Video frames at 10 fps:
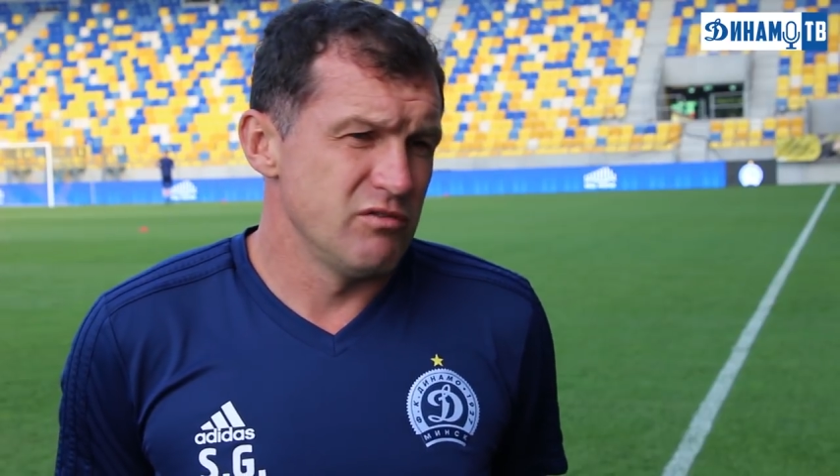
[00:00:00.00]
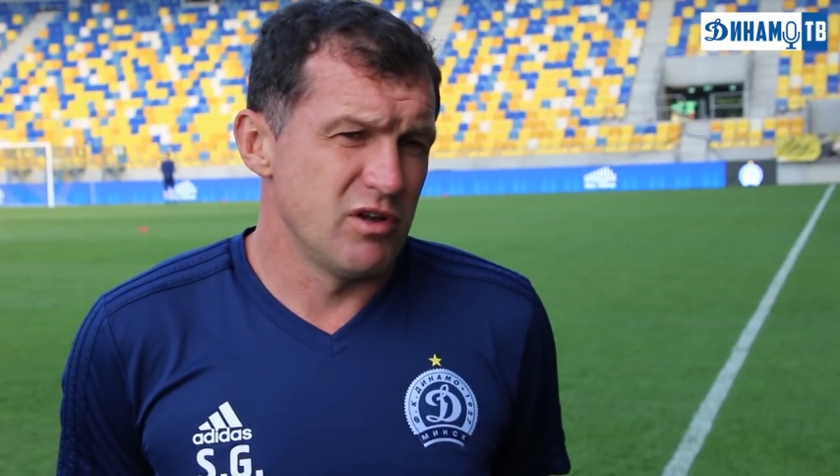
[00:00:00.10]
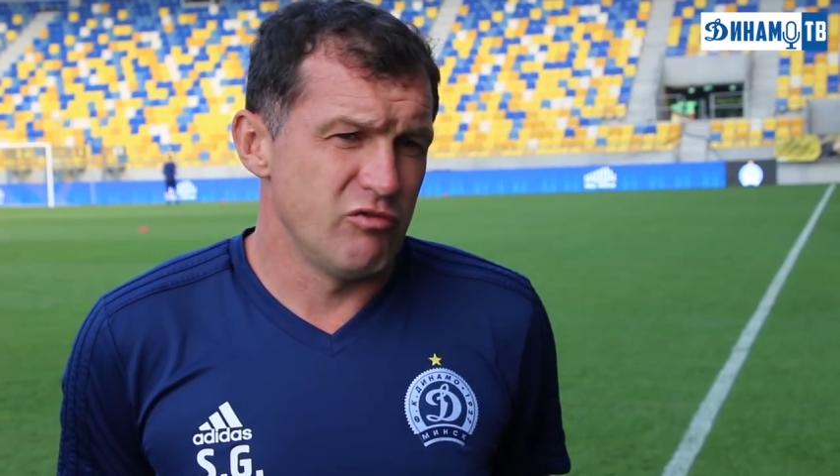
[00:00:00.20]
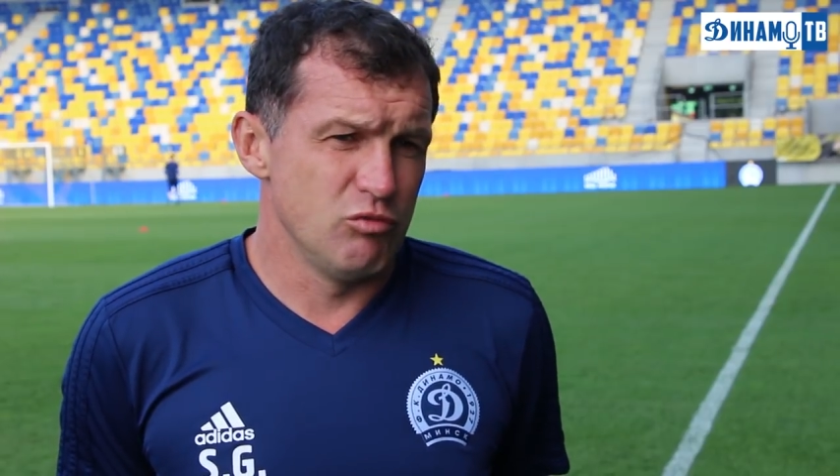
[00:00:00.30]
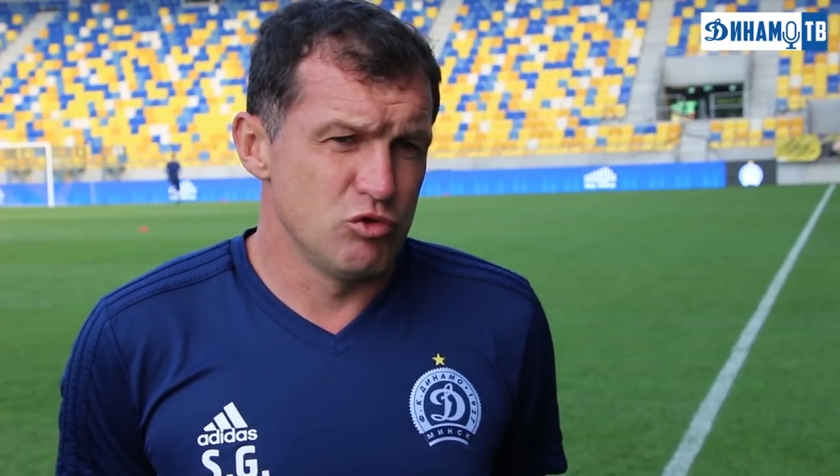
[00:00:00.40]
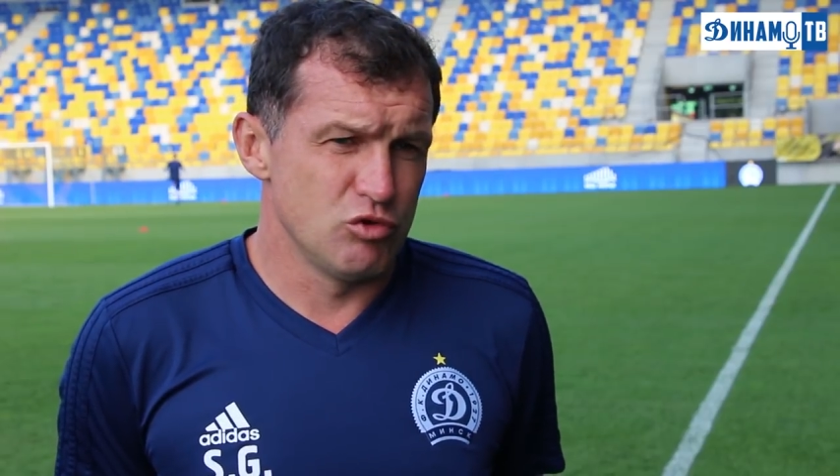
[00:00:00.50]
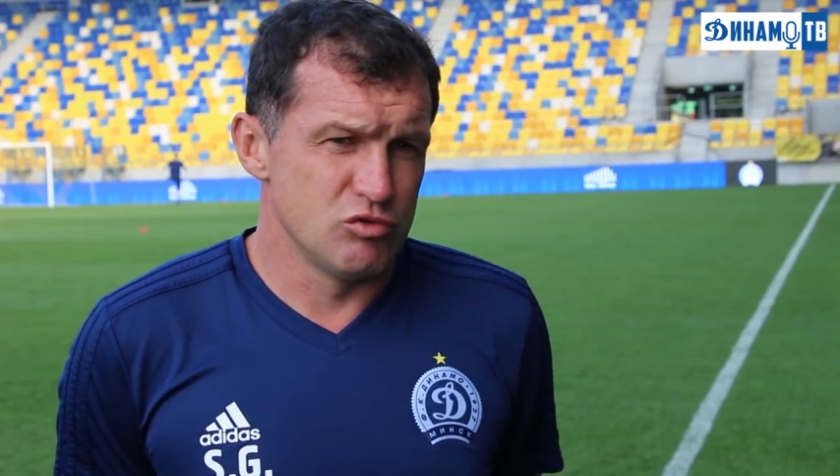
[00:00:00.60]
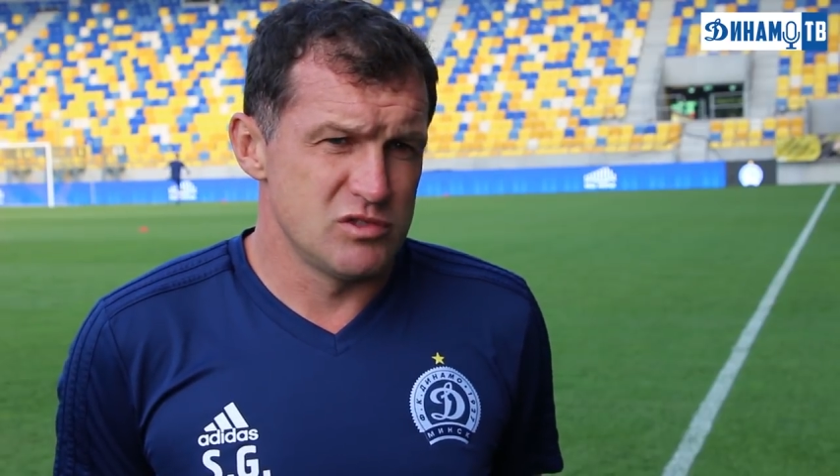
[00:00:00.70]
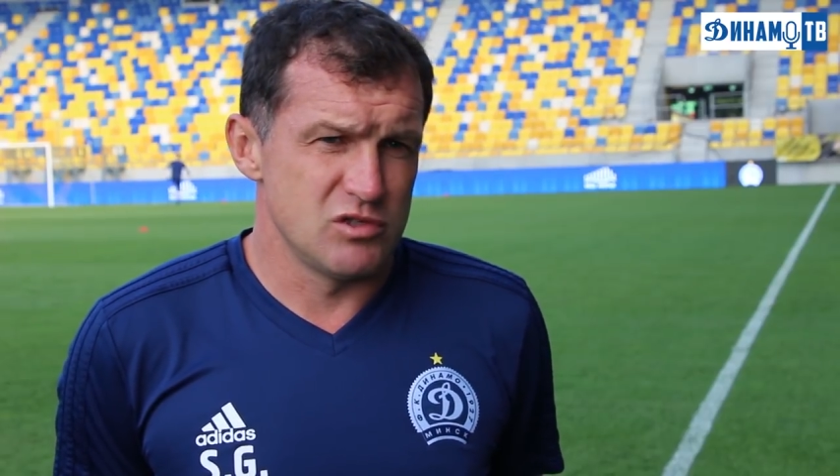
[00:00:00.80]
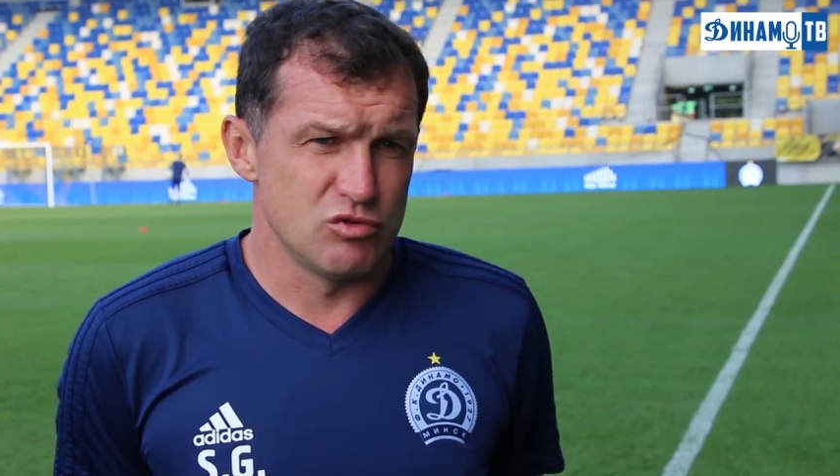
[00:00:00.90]
в игровом
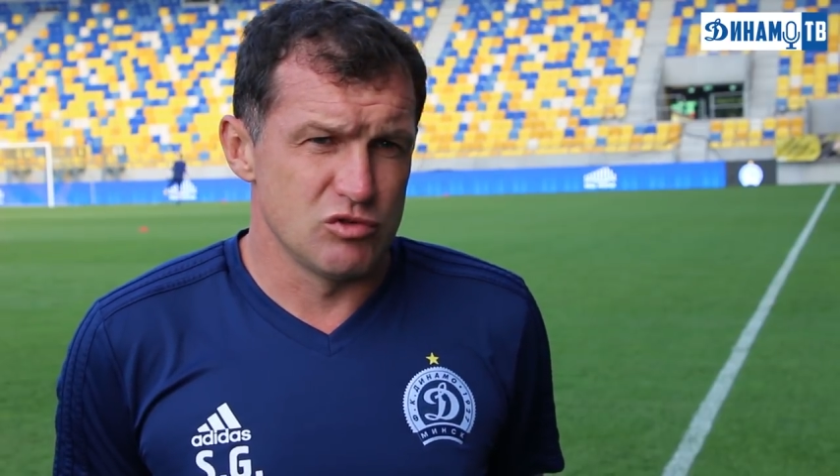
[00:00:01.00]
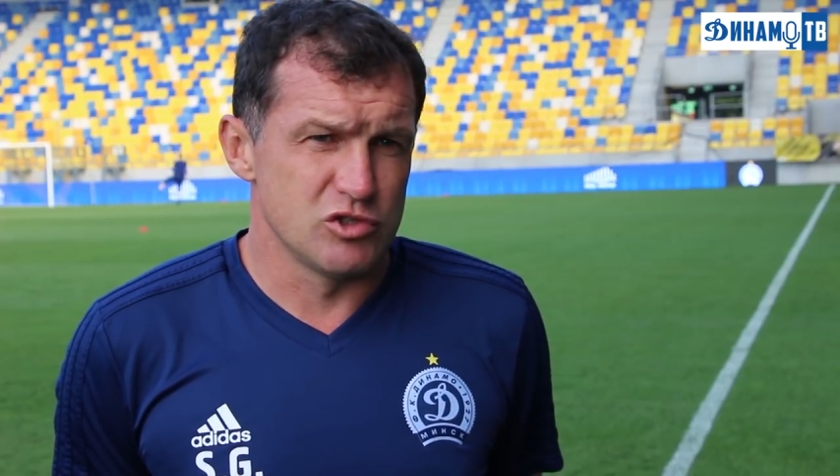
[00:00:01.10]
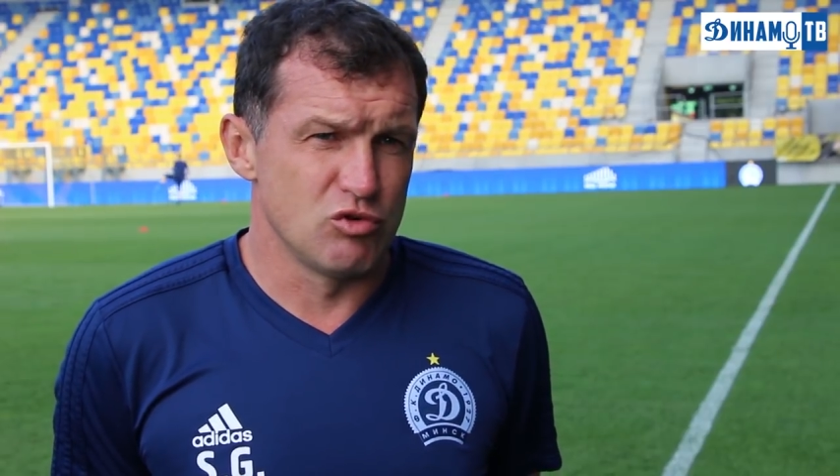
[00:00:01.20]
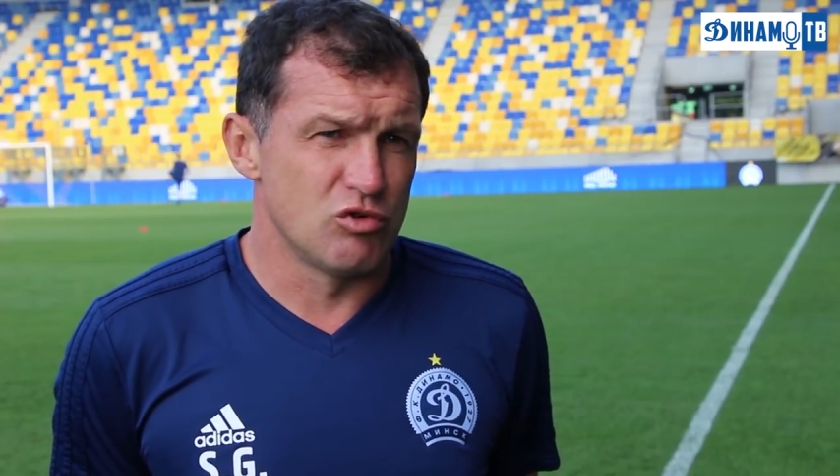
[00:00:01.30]
тонусе, тот же